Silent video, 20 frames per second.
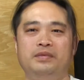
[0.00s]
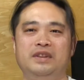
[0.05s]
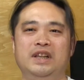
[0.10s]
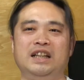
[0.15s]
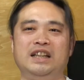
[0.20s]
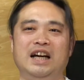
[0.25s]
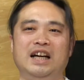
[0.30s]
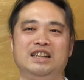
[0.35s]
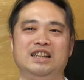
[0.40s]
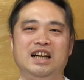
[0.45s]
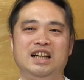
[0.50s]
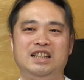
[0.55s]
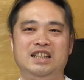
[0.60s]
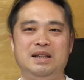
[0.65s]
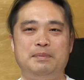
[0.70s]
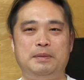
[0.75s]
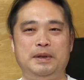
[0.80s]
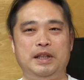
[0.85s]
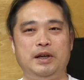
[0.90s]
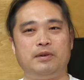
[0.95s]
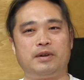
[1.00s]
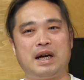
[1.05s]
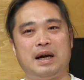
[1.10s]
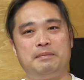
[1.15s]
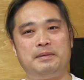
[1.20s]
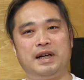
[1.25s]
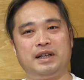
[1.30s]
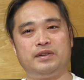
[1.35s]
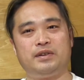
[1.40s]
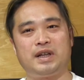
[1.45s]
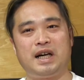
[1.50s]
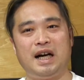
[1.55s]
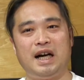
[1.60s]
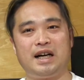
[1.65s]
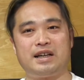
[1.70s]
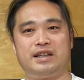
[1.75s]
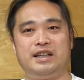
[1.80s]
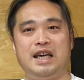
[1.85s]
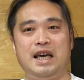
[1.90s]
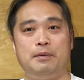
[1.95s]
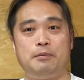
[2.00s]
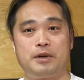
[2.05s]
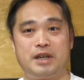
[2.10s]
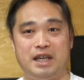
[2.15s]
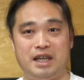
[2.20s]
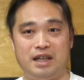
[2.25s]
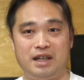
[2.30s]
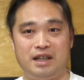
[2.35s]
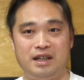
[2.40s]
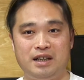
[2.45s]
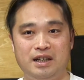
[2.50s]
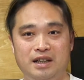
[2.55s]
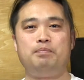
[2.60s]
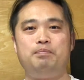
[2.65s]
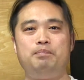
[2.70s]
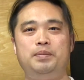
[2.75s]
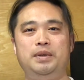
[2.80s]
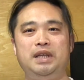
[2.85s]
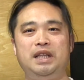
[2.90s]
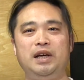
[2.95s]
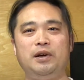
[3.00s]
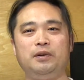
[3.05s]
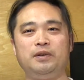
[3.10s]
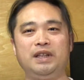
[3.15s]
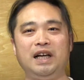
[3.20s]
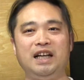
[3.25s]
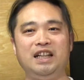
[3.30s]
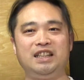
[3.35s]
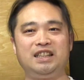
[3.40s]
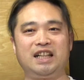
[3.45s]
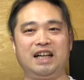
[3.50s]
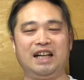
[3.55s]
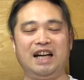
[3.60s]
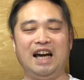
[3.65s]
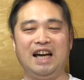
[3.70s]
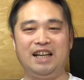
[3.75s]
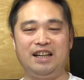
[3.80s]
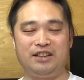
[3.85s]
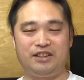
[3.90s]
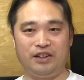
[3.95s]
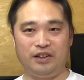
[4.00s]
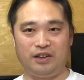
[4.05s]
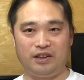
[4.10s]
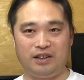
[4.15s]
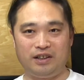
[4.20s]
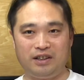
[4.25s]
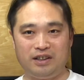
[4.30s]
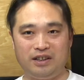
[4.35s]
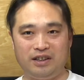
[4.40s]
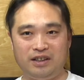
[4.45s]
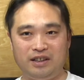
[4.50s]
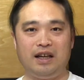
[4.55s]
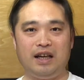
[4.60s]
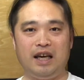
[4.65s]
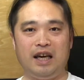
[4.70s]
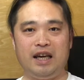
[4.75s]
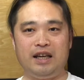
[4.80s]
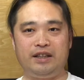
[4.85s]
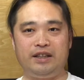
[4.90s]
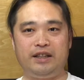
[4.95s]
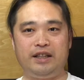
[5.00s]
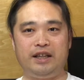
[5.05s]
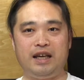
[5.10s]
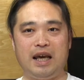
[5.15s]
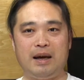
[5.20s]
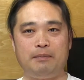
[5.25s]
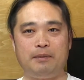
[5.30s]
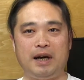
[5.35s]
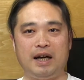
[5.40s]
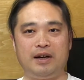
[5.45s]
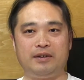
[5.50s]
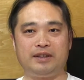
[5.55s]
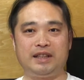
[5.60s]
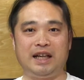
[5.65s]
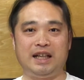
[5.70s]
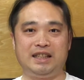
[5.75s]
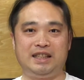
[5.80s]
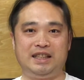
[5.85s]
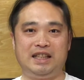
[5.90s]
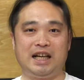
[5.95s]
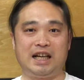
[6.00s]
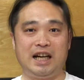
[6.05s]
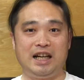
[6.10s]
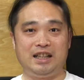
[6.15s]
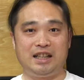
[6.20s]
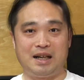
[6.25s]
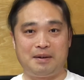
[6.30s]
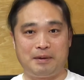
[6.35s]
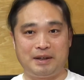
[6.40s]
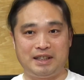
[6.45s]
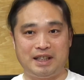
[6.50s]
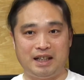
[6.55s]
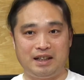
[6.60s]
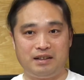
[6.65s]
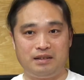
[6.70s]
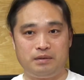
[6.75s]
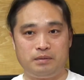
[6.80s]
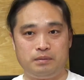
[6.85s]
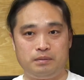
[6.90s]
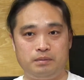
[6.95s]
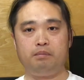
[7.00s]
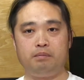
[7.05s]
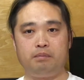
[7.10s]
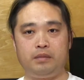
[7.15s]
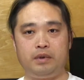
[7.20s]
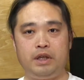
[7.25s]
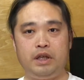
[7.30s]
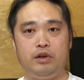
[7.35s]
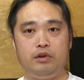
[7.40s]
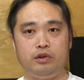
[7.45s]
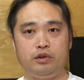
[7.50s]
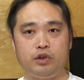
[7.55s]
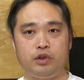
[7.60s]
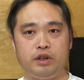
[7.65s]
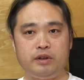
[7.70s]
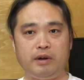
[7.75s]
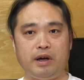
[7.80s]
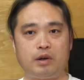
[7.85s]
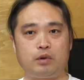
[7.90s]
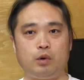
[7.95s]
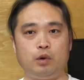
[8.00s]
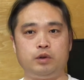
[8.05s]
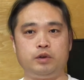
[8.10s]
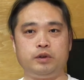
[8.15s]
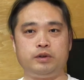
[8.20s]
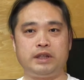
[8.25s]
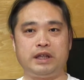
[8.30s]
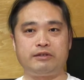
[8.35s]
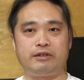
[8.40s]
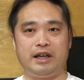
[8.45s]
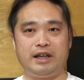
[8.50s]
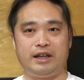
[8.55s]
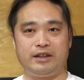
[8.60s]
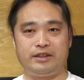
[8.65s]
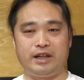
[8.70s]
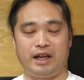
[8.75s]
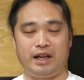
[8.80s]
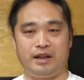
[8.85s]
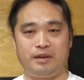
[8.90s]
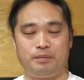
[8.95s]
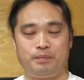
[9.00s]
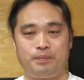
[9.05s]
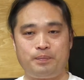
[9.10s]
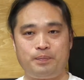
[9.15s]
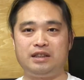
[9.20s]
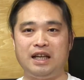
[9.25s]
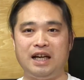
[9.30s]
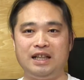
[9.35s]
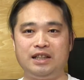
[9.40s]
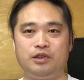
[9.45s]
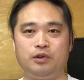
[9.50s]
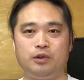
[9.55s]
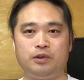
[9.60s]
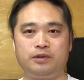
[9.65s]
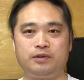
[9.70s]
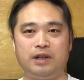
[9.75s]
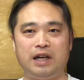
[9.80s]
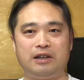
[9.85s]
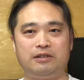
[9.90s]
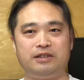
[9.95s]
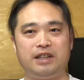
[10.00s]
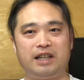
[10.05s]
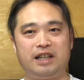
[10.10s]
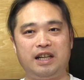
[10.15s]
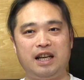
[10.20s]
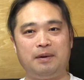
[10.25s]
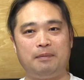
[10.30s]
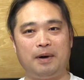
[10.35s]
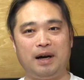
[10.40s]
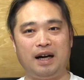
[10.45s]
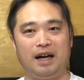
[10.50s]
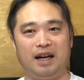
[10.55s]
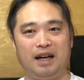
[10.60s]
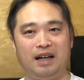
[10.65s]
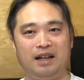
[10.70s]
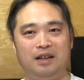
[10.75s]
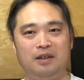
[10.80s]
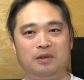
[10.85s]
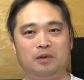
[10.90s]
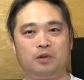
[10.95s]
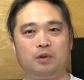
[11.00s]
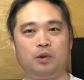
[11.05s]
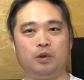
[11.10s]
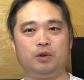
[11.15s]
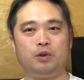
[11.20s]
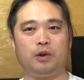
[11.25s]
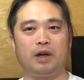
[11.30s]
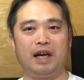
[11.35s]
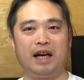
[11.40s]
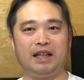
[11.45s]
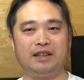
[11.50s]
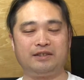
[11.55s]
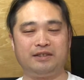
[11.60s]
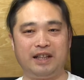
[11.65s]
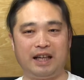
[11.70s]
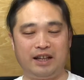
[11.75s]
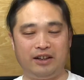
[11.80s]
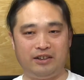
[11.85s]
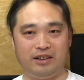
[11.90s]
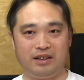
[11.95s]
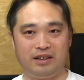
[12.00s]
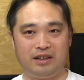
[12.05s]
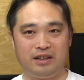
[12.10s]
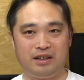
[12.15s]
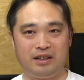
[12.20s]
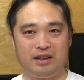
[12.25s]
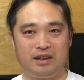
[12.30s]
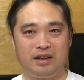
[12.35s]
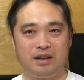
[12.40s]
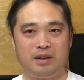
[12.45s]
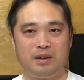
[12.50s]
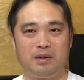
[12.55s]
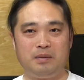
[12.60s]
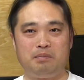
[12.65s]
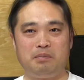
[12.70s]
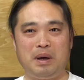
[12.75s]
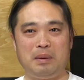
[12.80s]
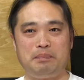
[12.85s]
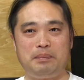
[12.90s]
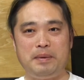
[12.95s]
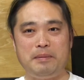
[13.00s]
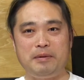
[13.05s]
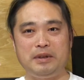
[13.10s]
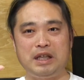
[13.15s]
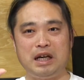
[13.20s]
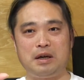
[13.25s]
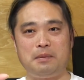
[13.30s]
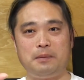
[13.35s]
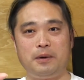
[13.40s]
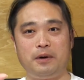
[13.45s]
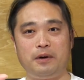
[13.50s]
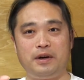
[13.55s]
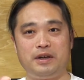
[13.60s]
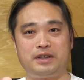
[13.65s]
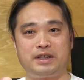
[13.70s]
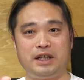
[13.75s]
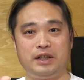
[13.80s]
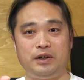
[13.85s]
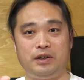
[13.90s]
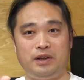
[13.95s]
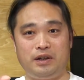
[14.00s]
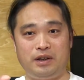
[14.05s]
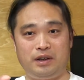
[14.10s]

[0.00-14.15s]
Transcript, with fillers: ただ、新しいビデオカメラとかゲーム機。ビデオ端子がないんですよ。HDMI の端子だけになりました。理由としてはコスト削減ですね。単勝少なくできれば、コストが安くできる。まあ、ビビたるものですけど、